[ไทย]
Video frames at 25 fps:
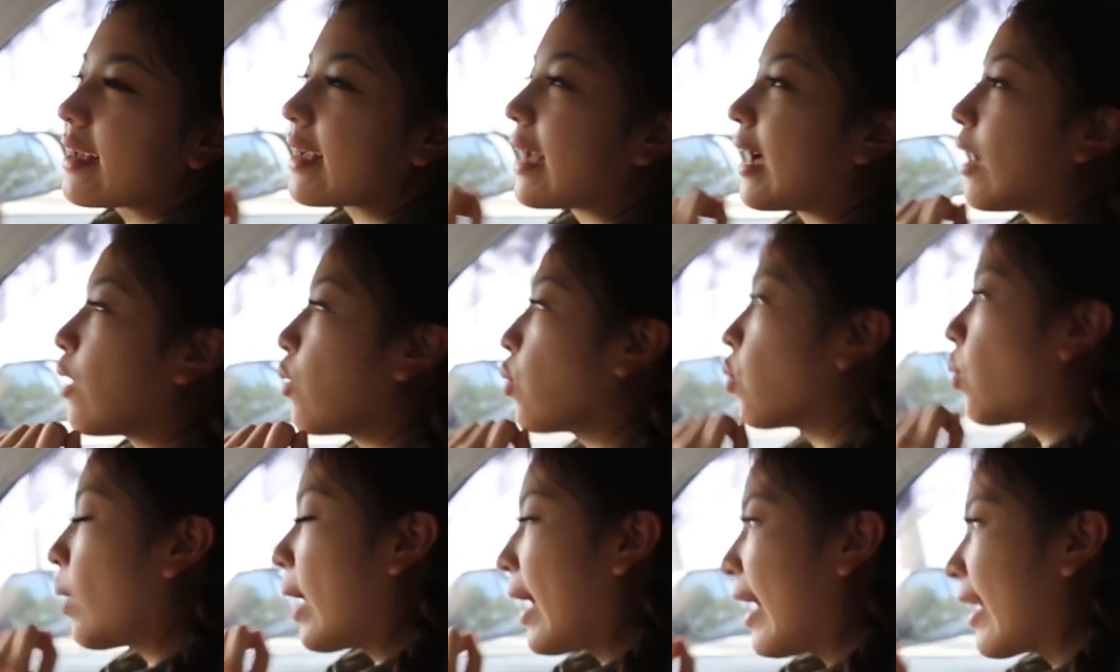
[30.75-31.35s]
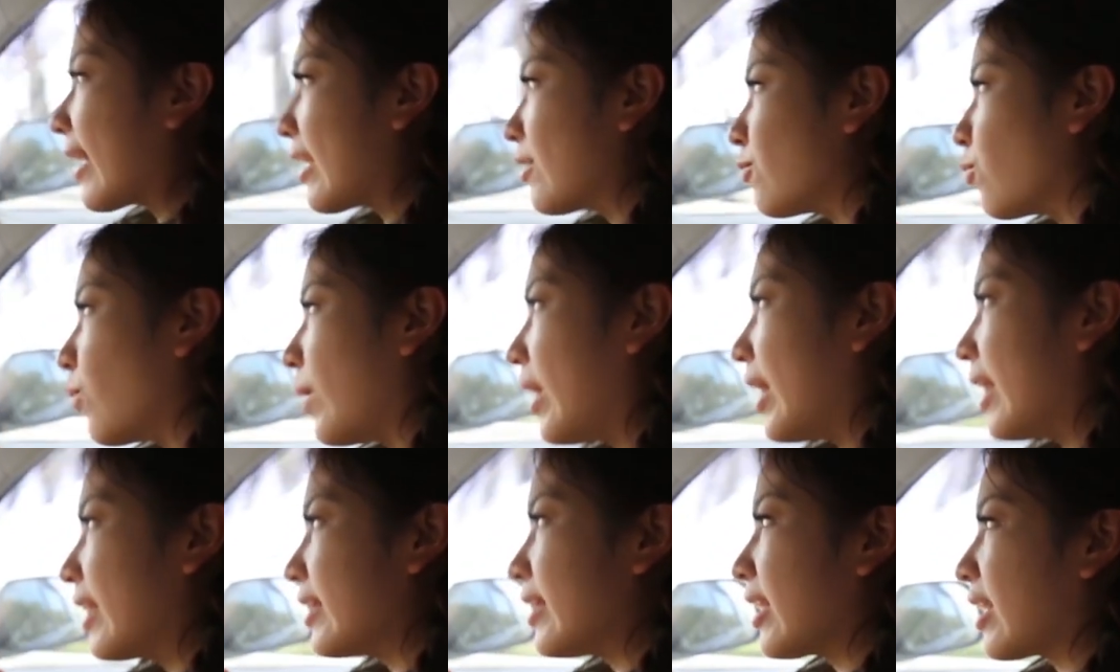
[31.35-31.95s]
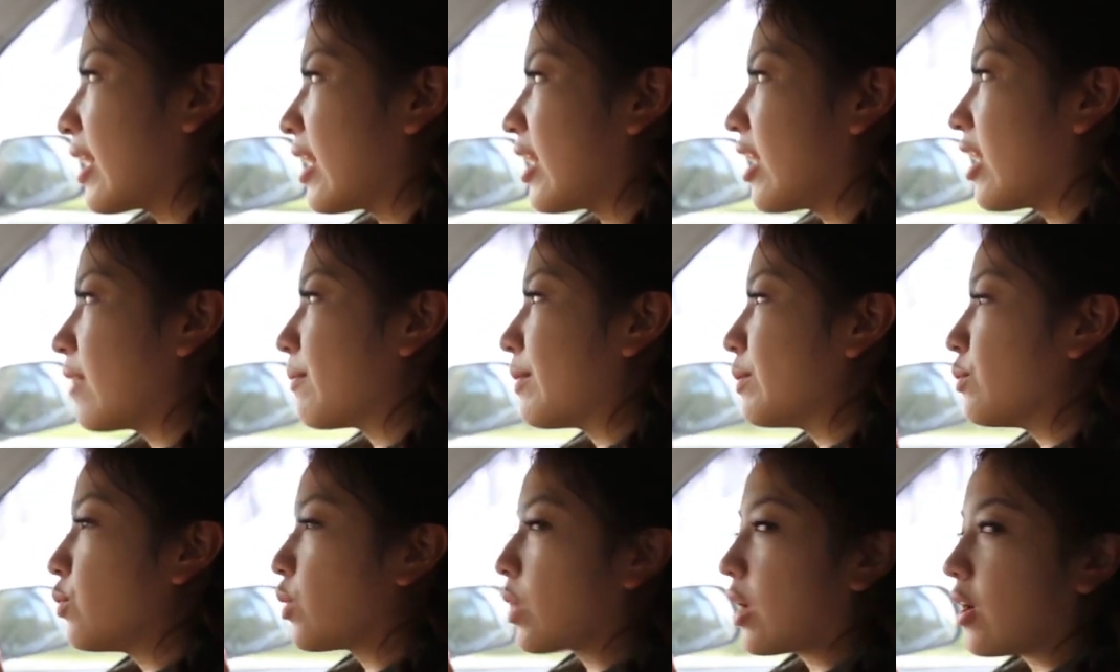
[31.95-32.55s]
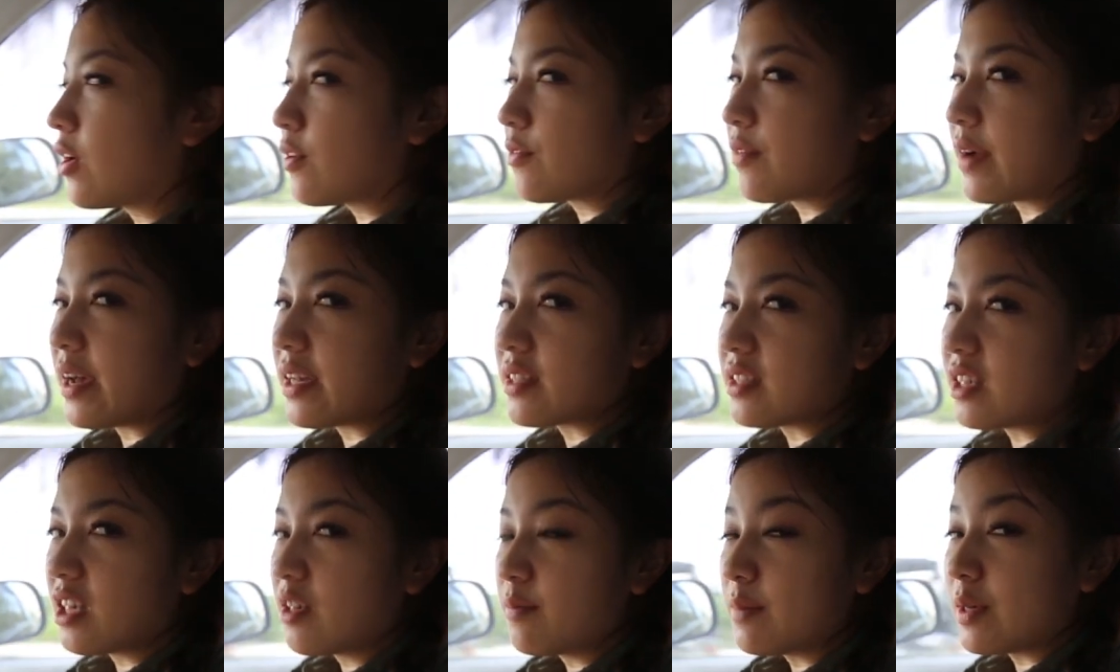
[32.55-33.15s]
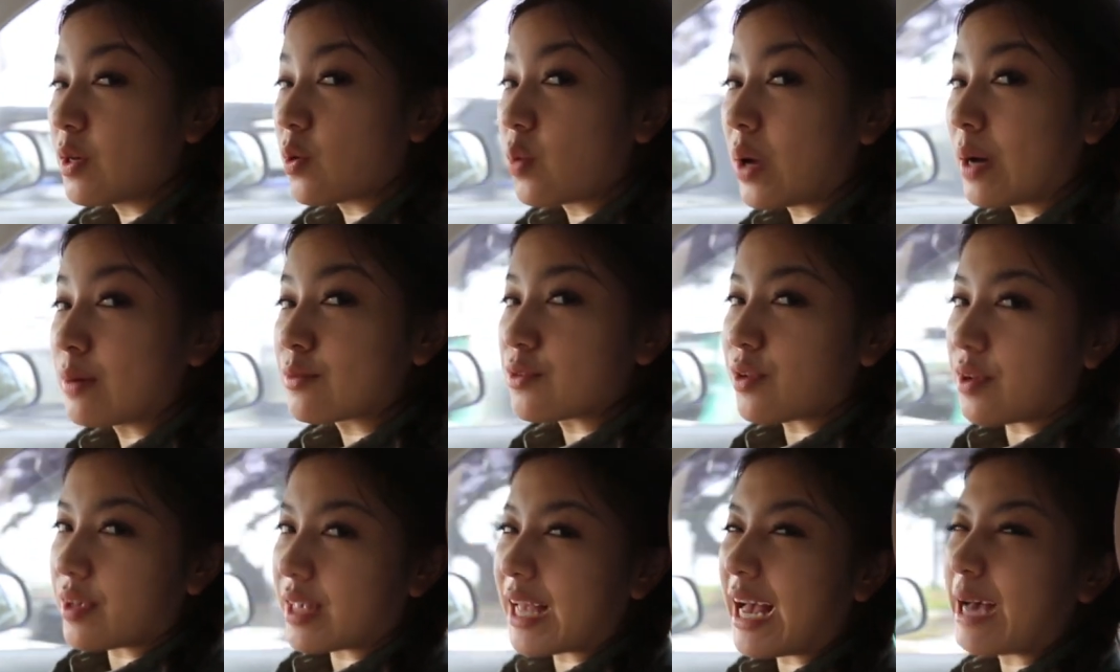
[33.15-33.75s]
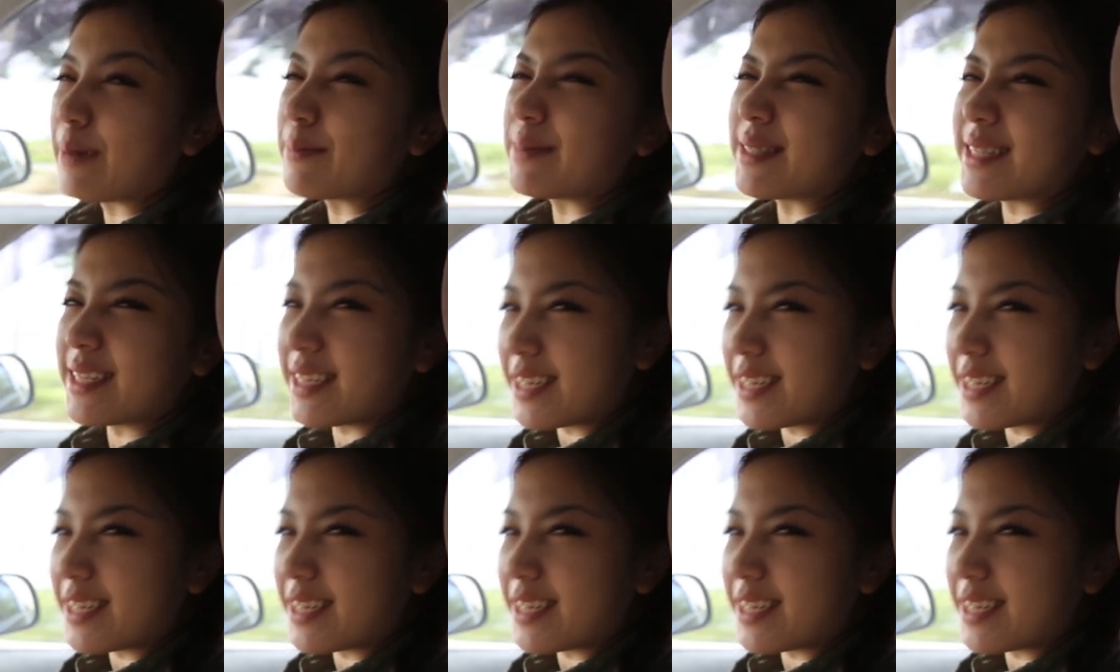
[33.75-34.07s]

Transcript: เขาว่ากันว่านะคะ เป็นภูเขาไฟที่มีความสวยงาม